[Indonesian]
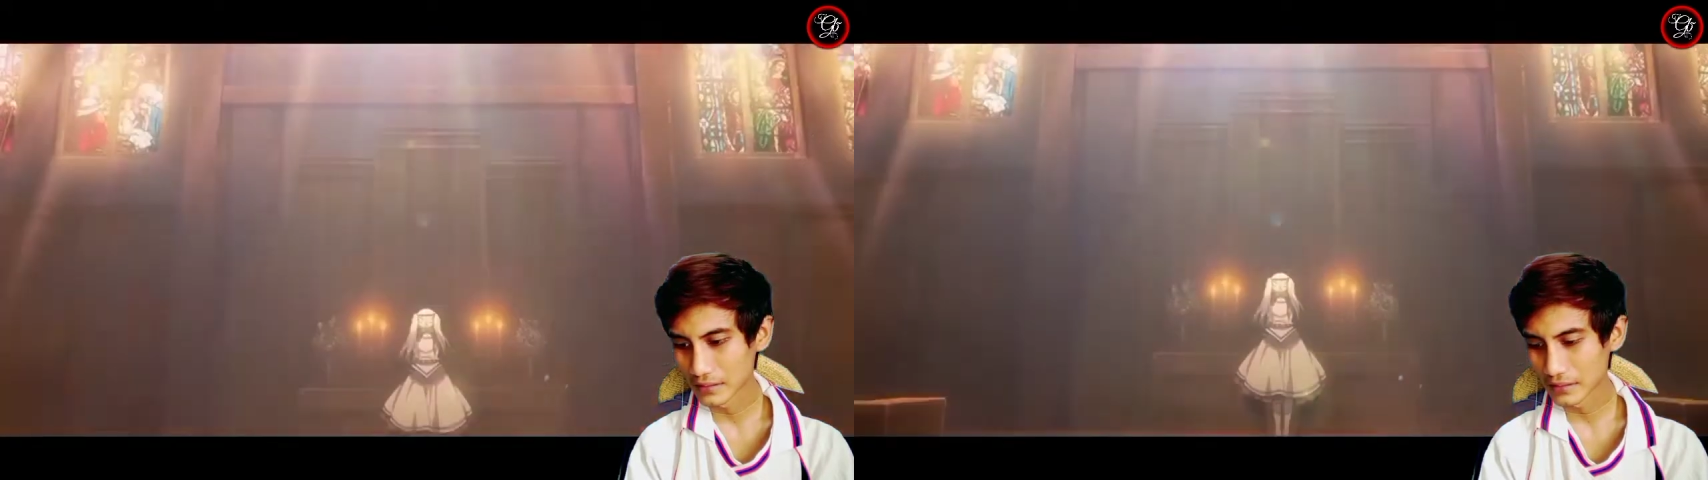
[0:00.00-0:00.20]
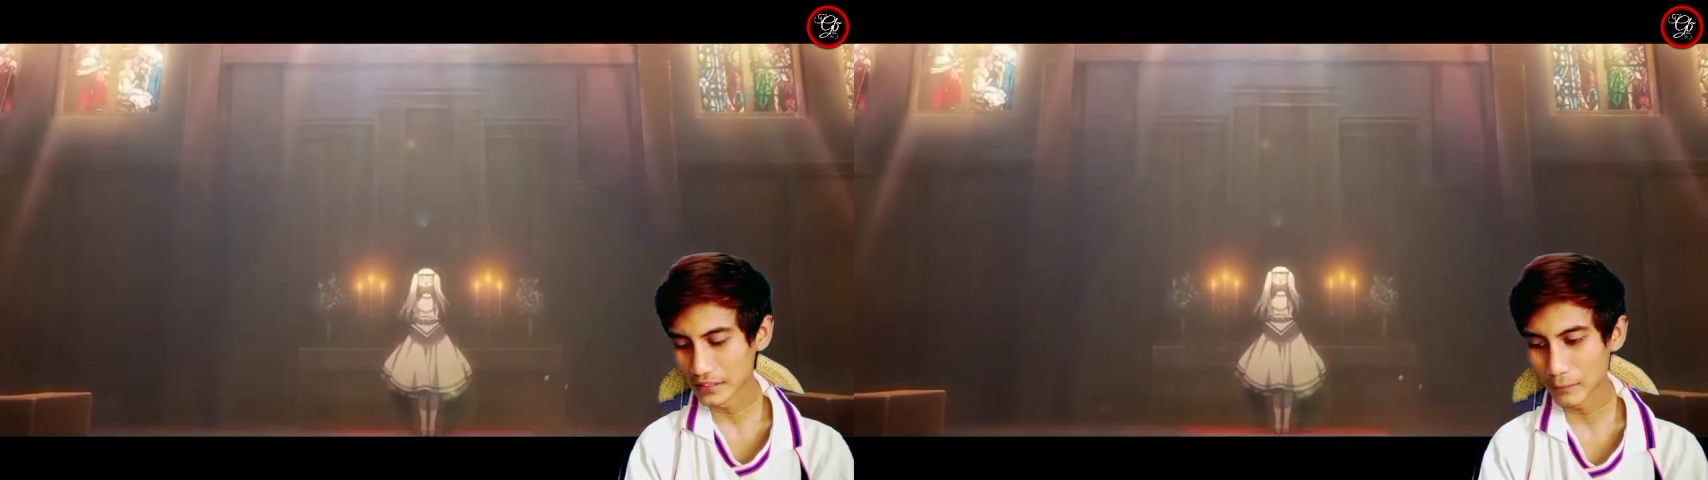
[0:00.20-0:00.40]

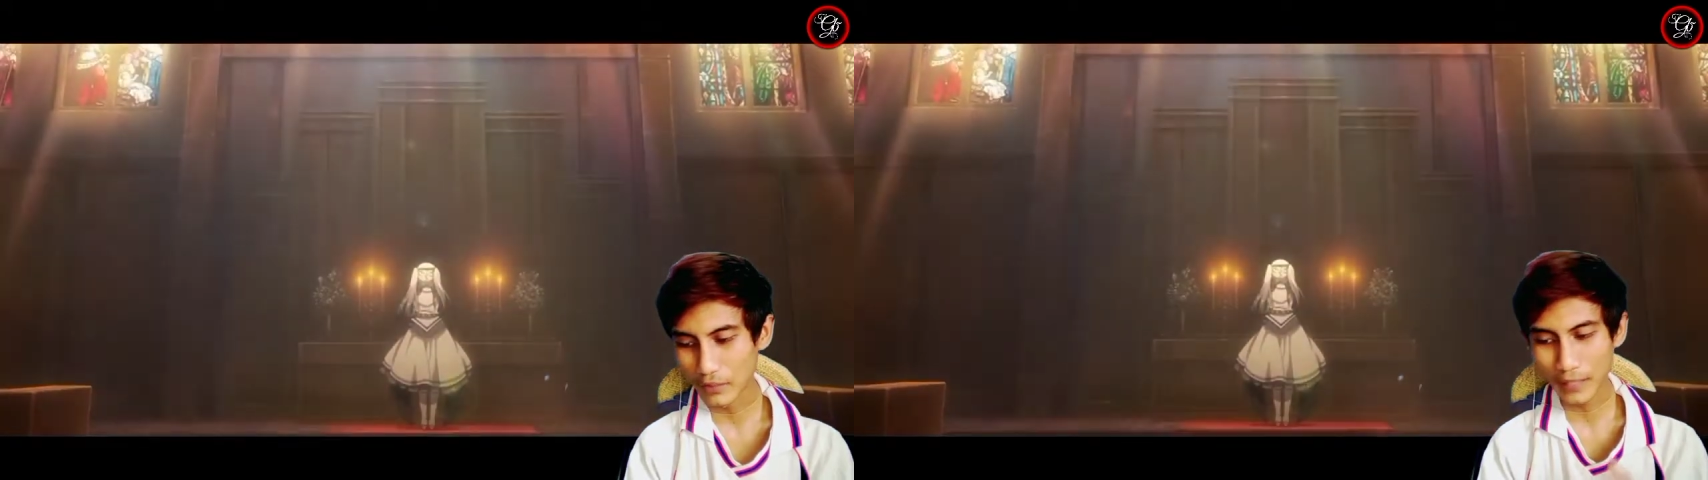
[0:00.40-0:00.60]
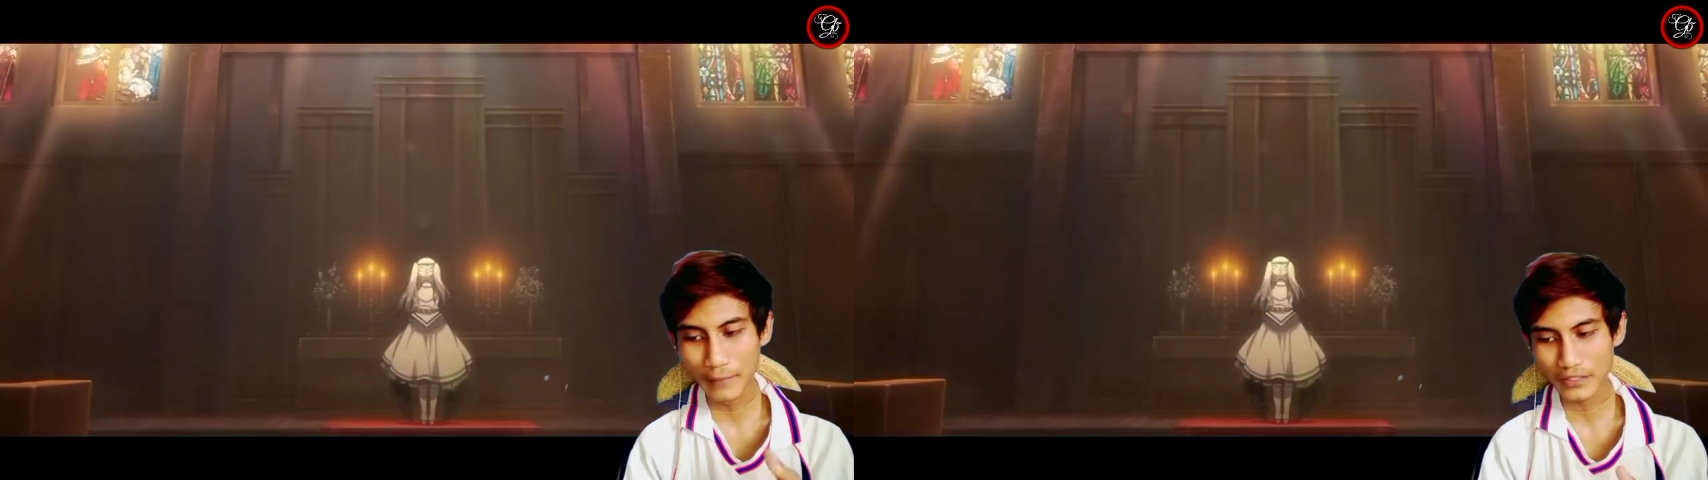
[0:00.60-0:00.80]
Kita
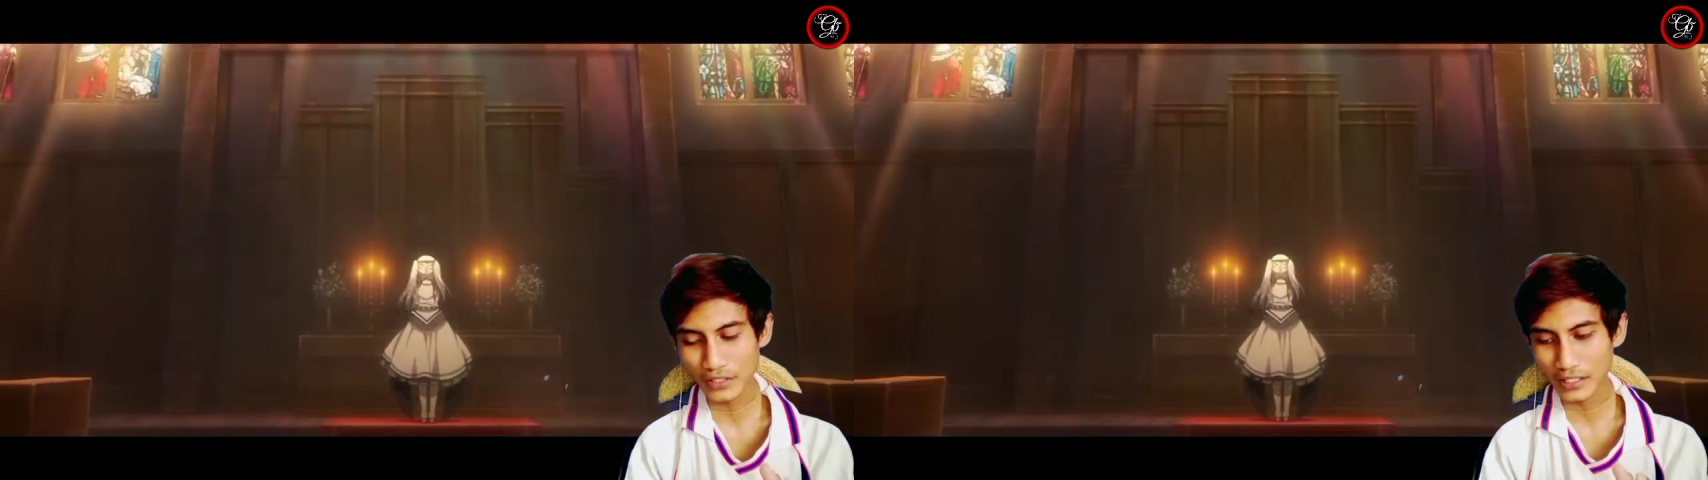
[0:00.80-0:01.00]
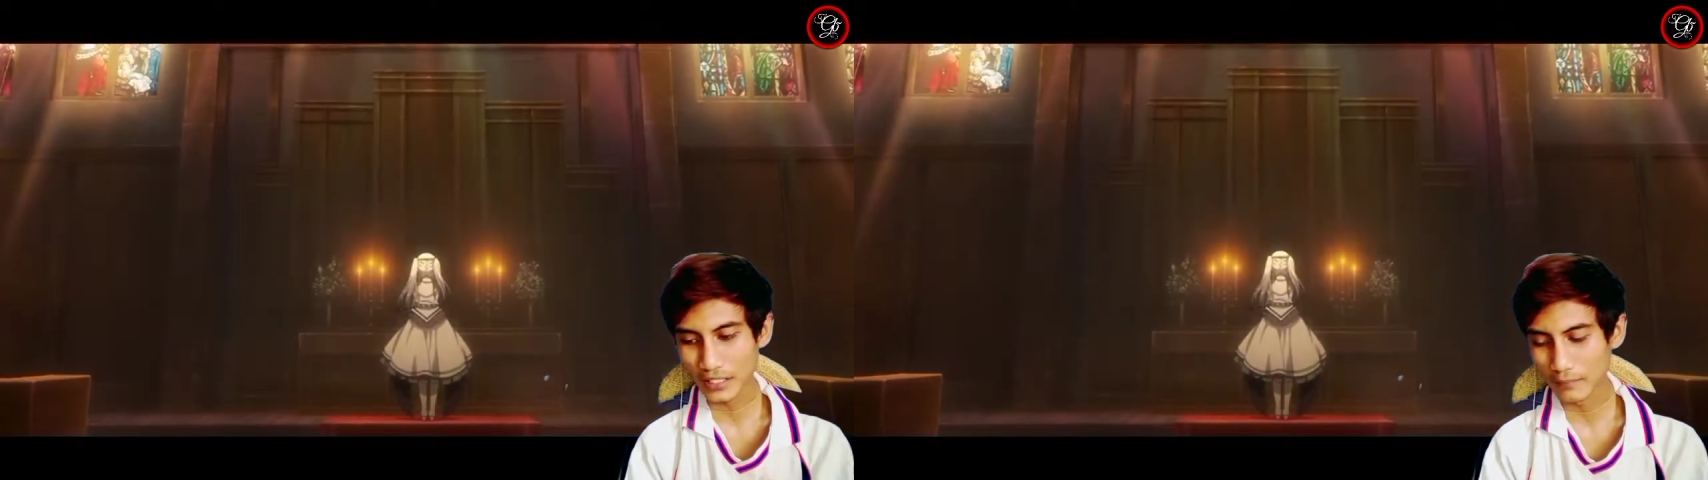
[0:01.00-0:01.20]
mulai
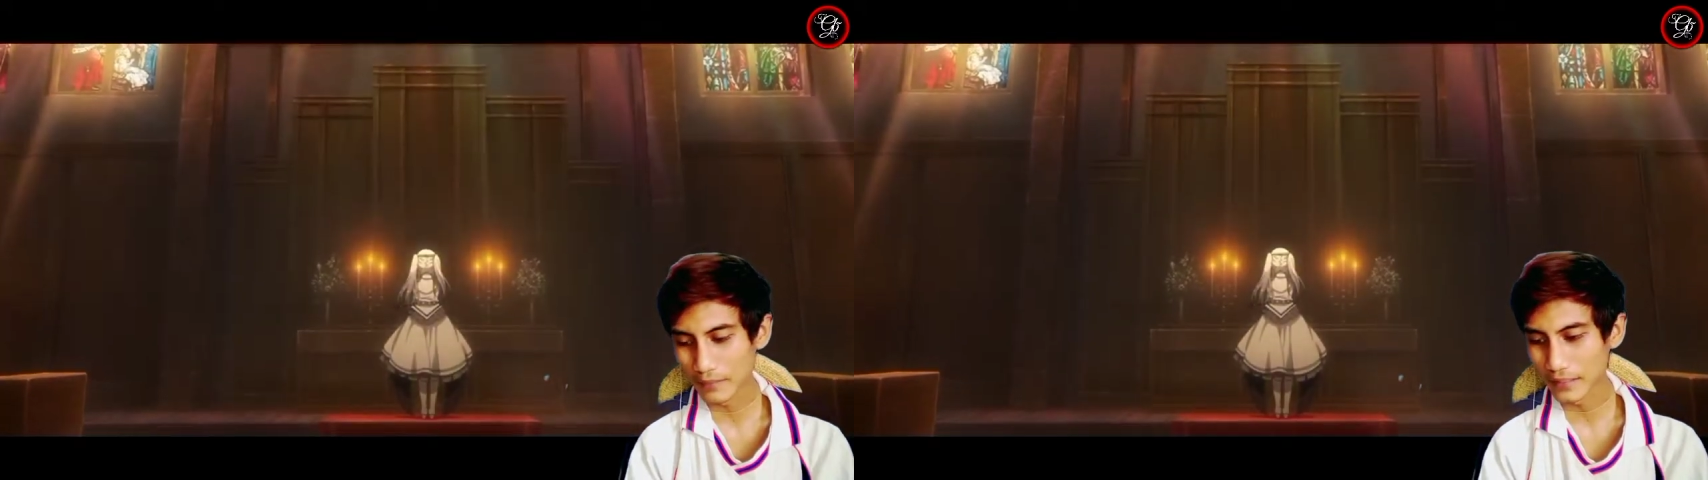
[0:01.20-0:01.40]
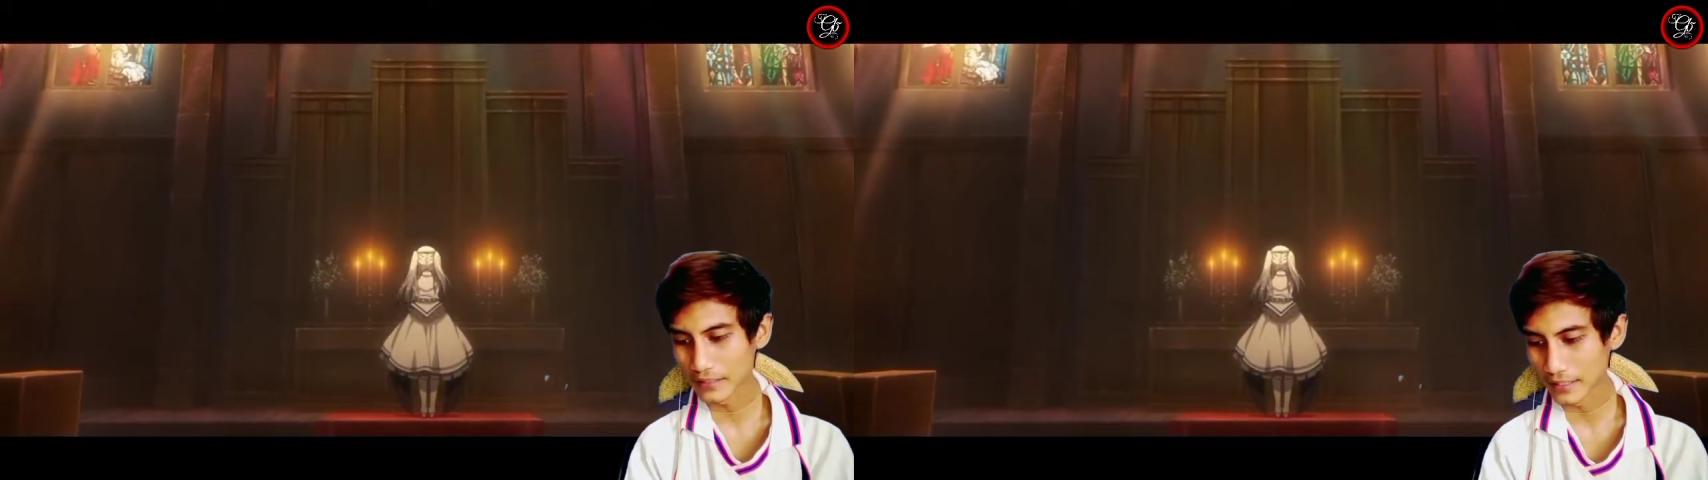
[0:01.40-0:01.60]
masuk ke
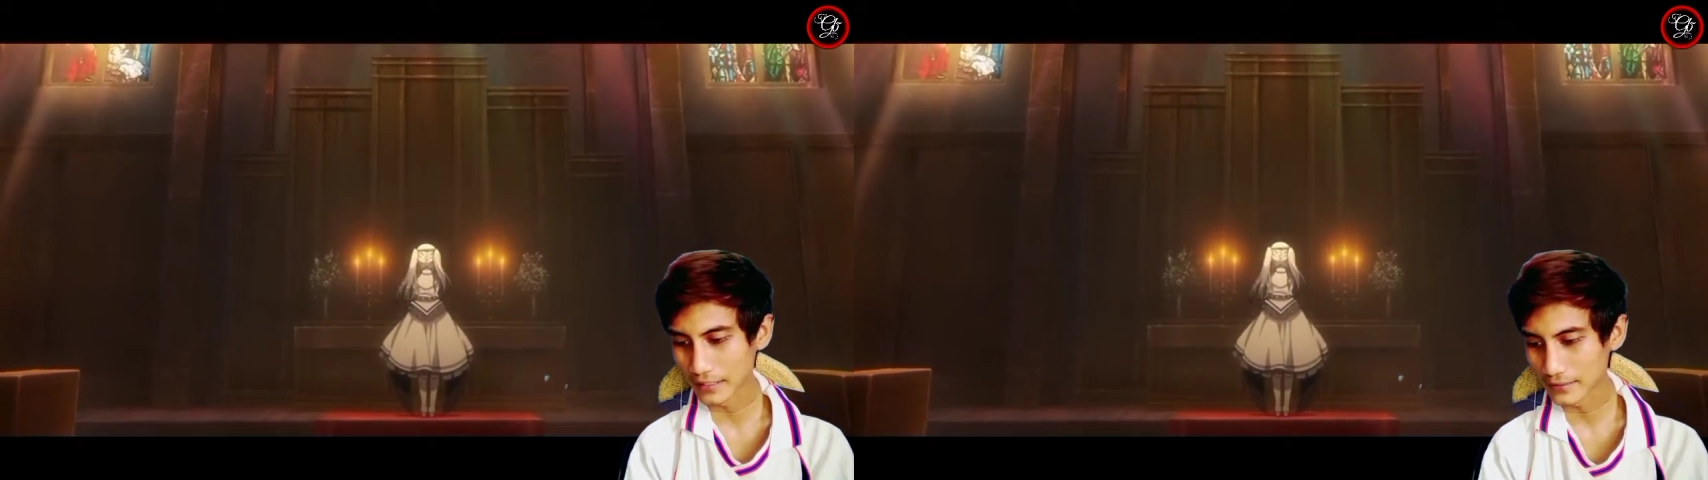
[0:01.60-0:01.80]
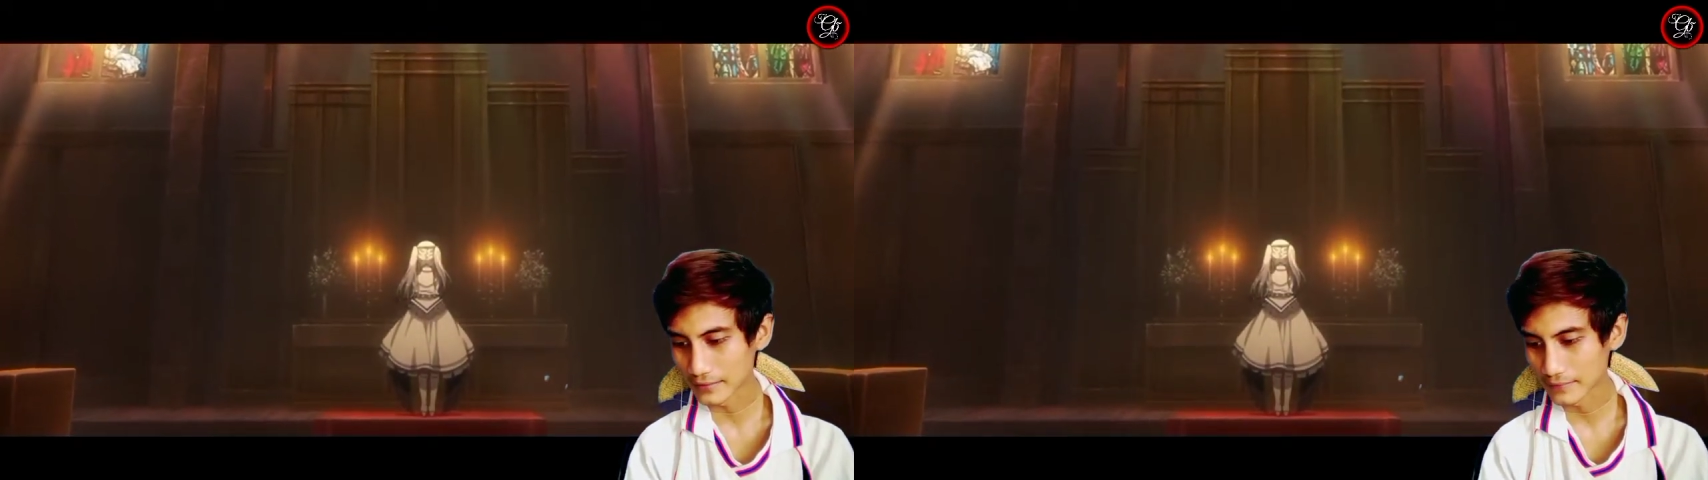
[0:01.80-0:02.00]
gameplaynya
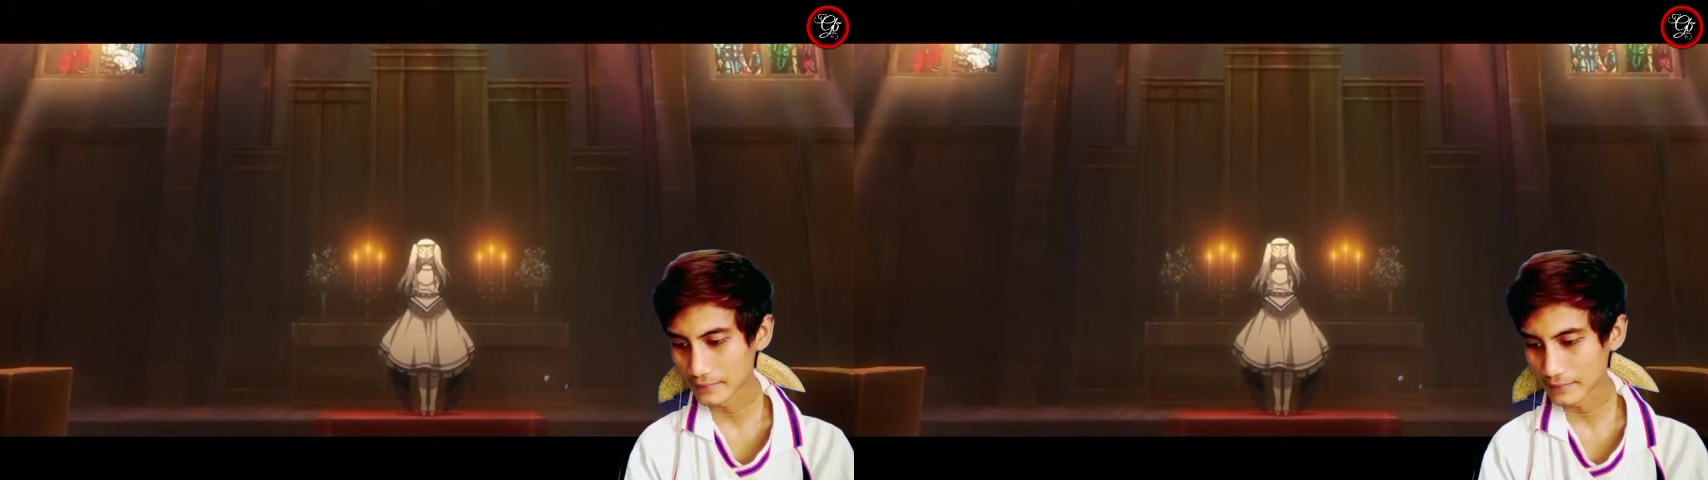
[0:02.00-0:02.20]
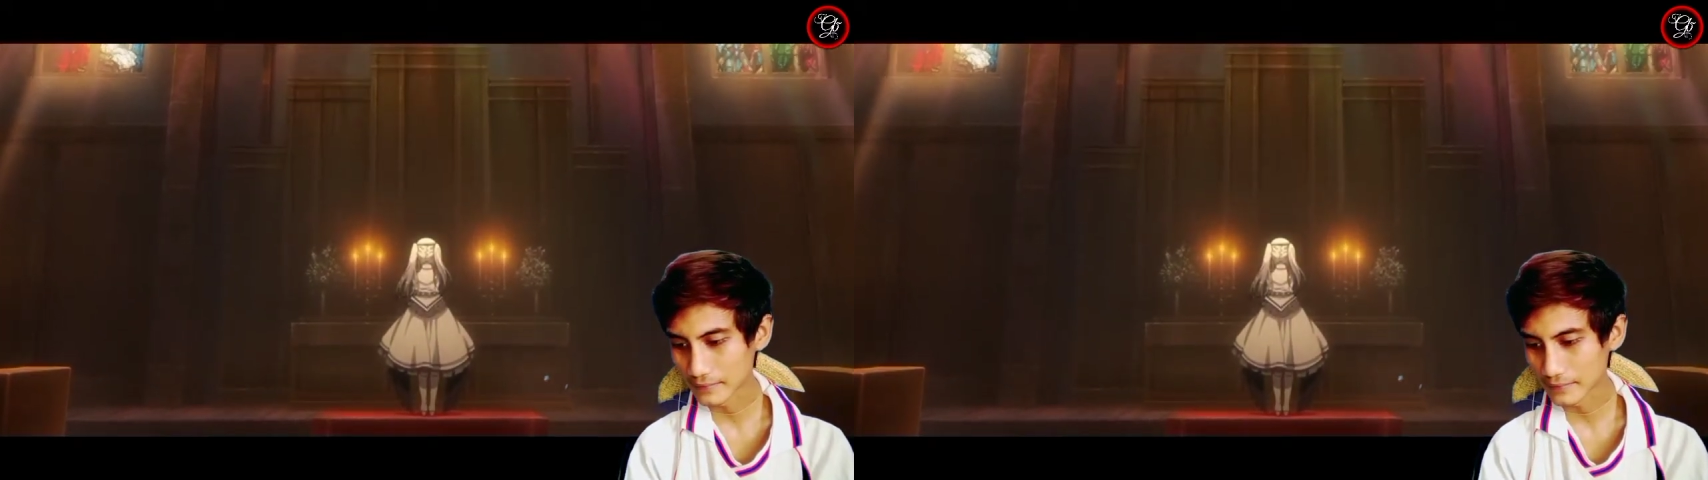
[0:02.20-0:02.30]
guys.